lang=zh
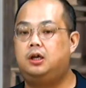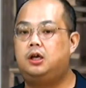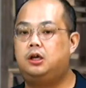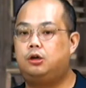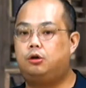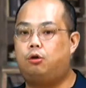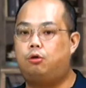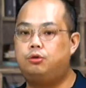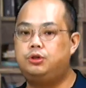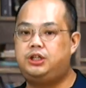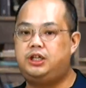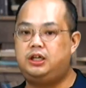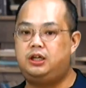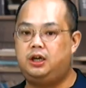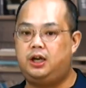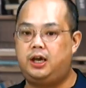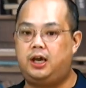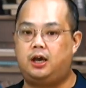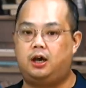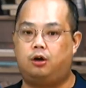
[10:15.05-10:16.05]
公卿
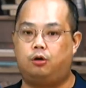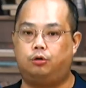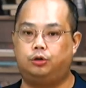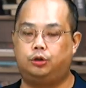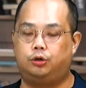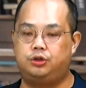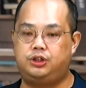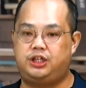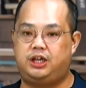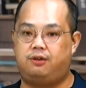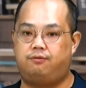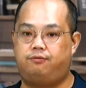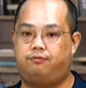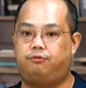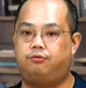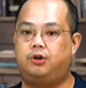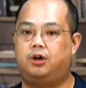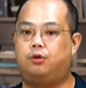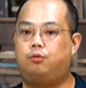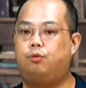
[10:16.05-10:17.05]
列侯都遣
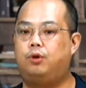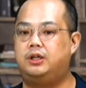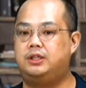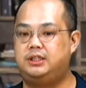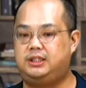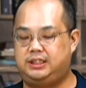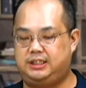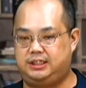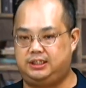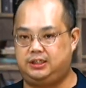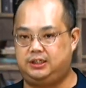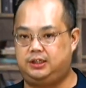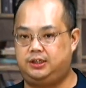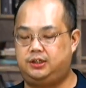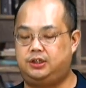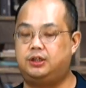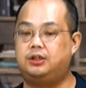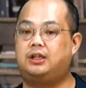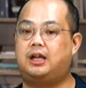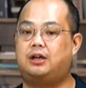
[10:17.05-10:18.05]
夫人问疾，
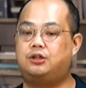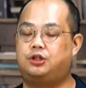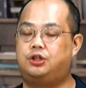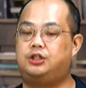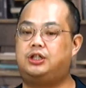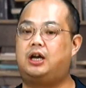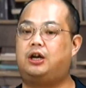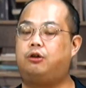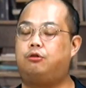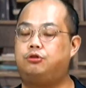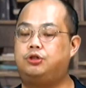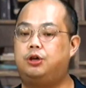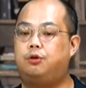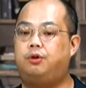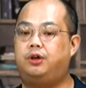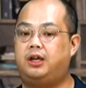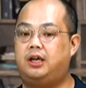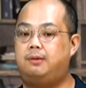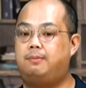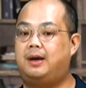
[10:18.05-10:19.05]
这是当时上流社会
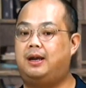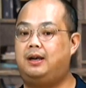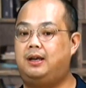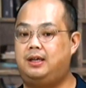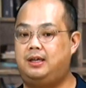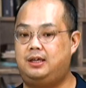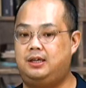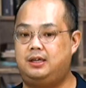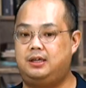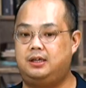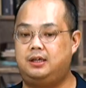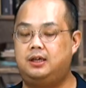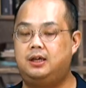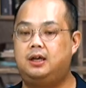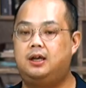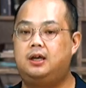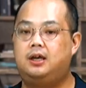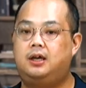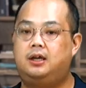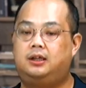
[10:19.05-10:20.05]
的一般礼仪。
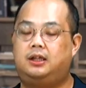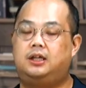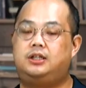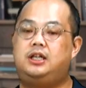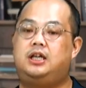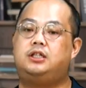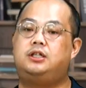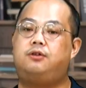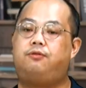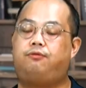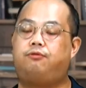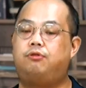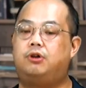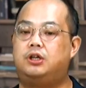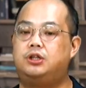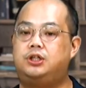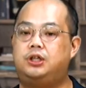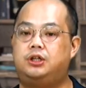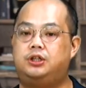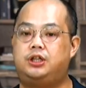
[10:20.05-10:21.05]
那既然是夫人
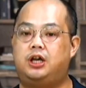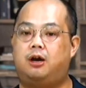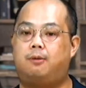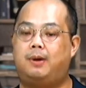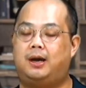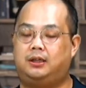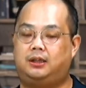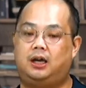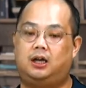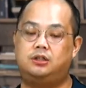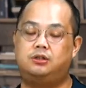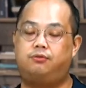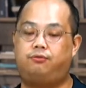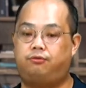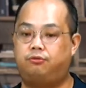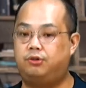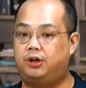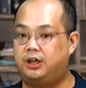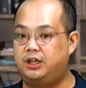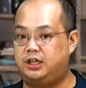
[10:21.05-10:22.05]
社交嘛，当然是
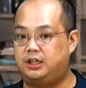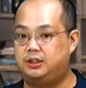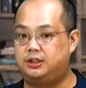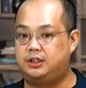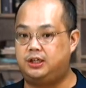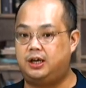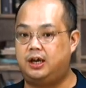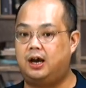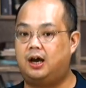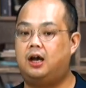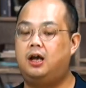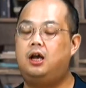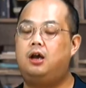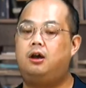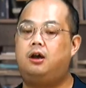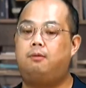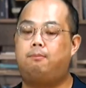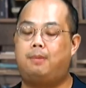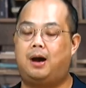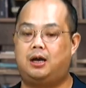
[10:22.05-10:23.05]
夫人迎接啊。
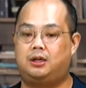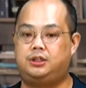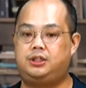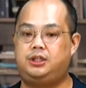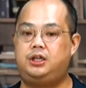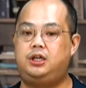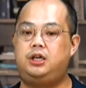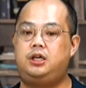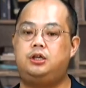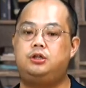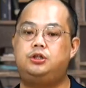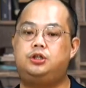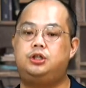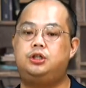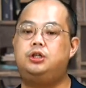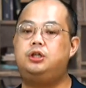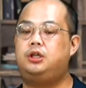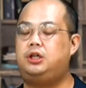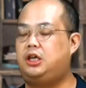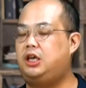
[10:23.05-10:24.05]
莽妻迎
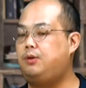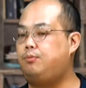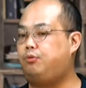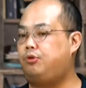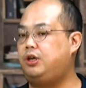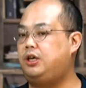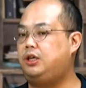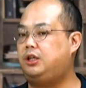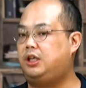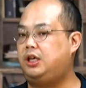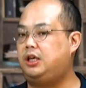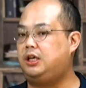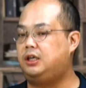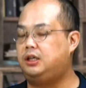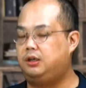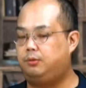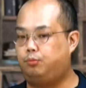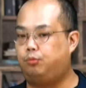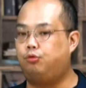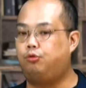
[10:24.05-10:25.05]
之，衣不易地，
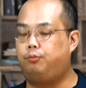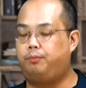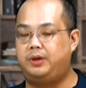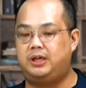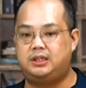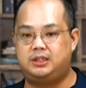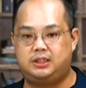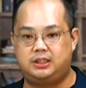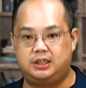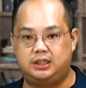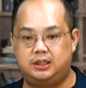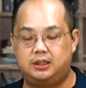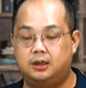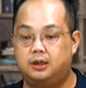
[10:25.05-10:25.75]
步必膝。